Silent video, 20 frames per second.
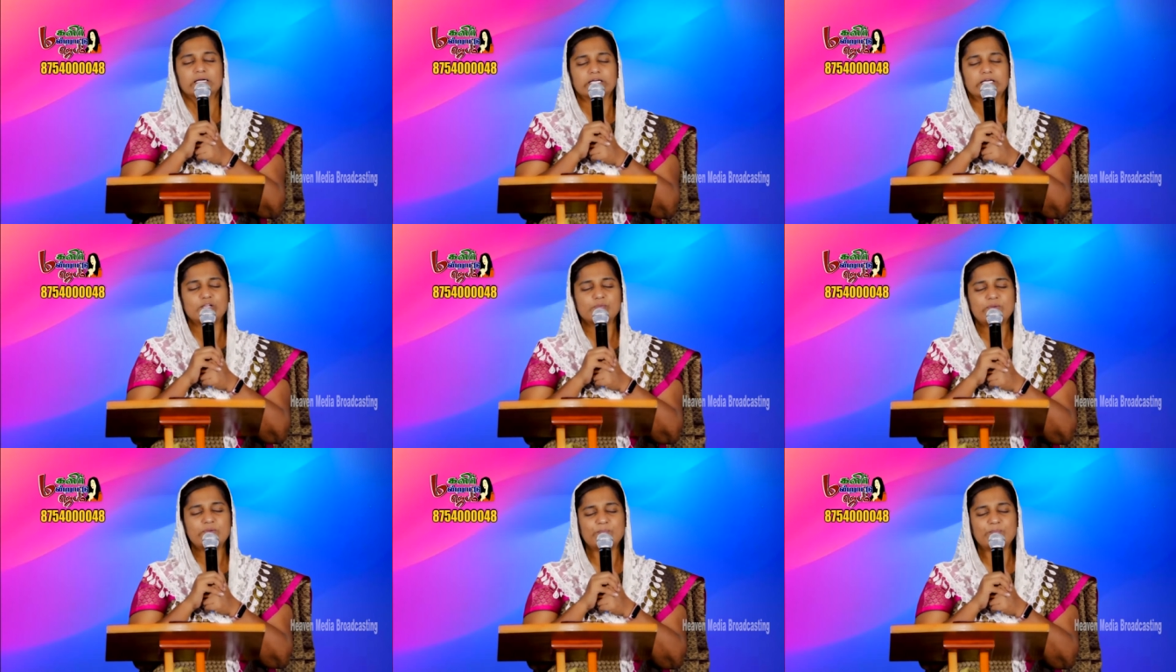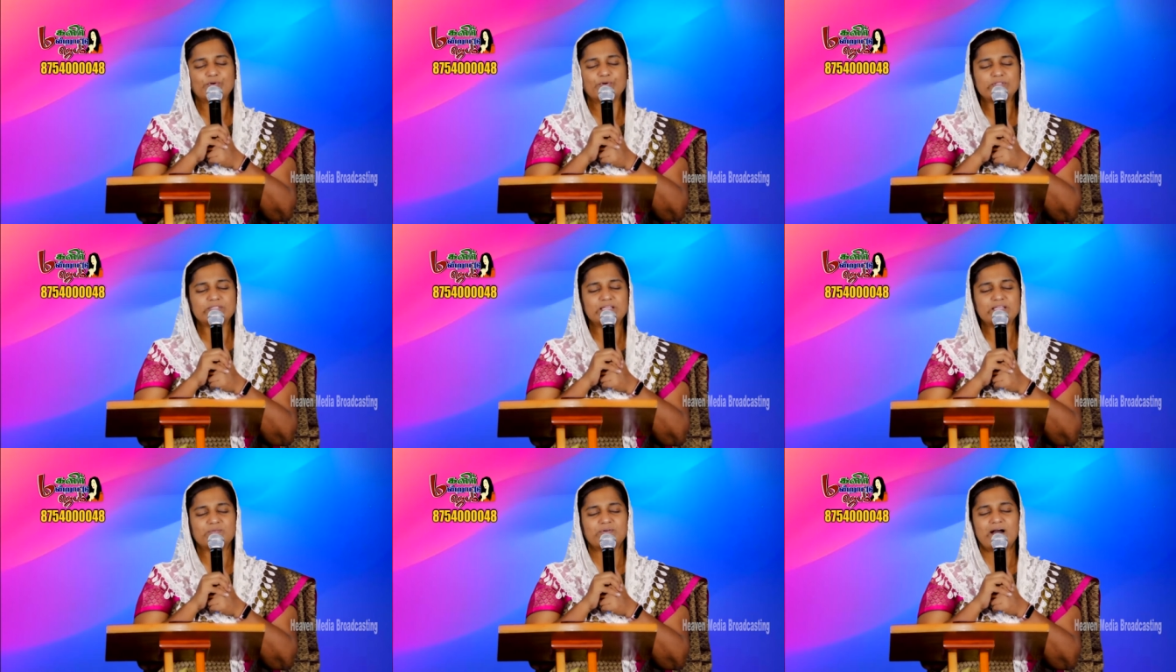கிருபை
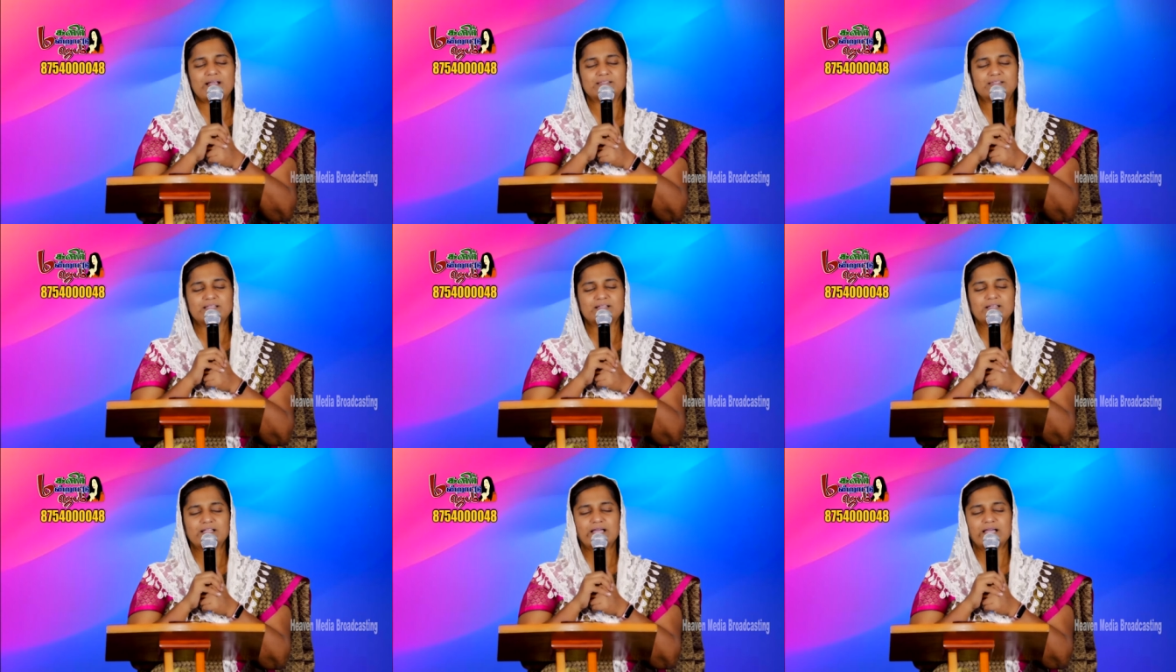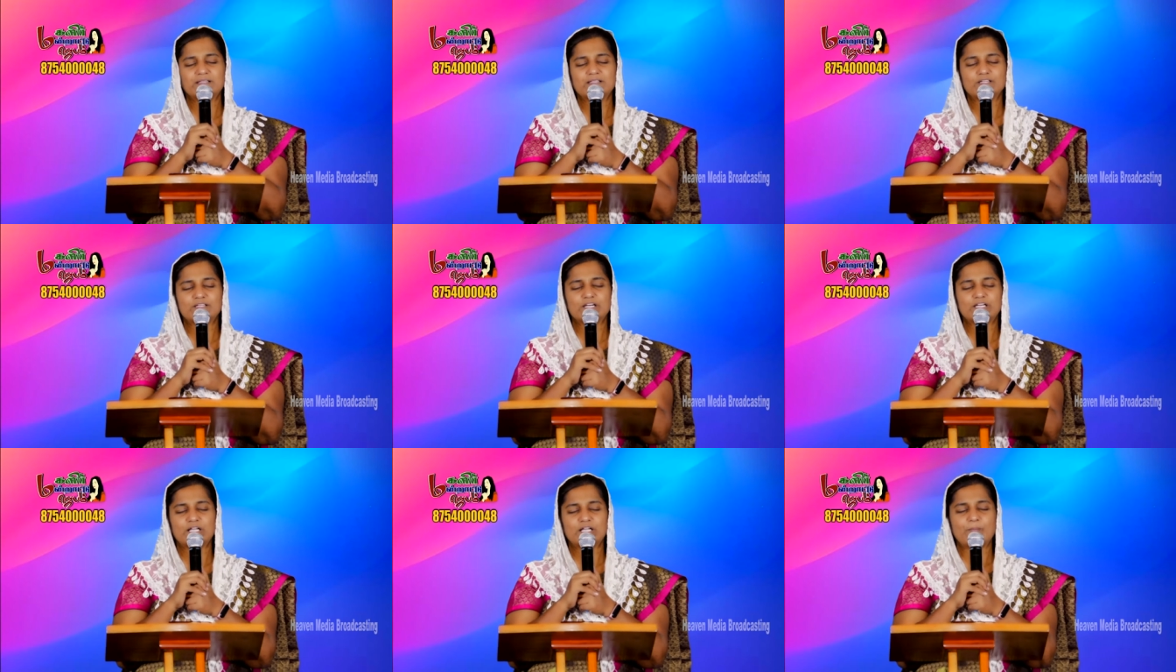பொருந்திய வார்த்தைகளாக
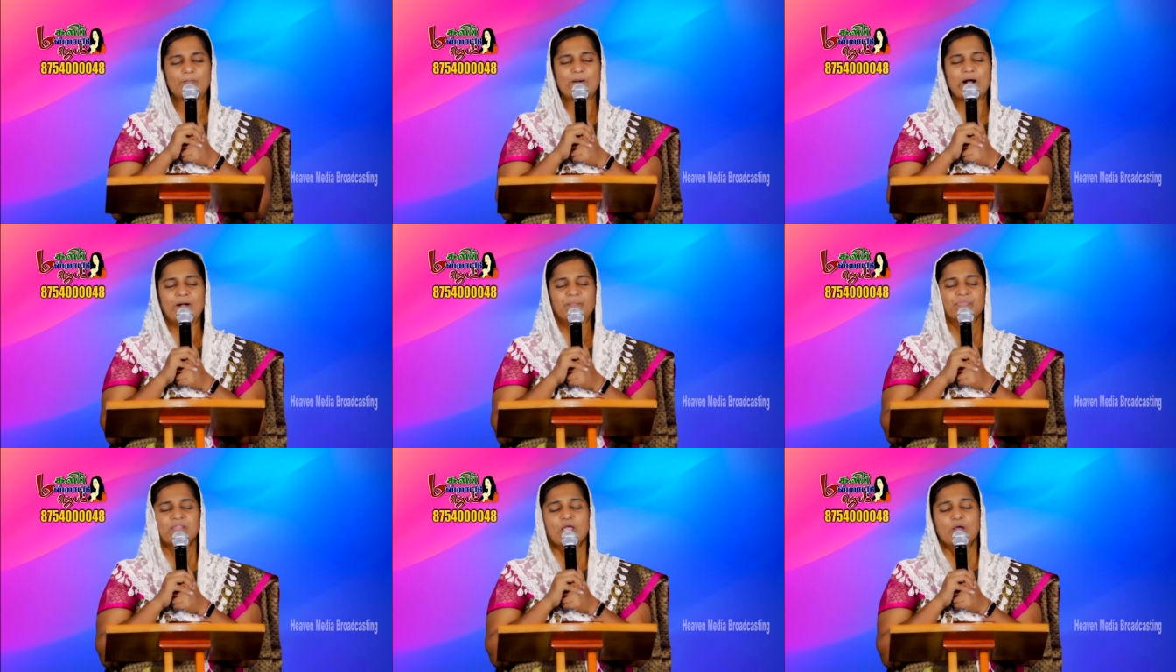இருக்கட்டப்பா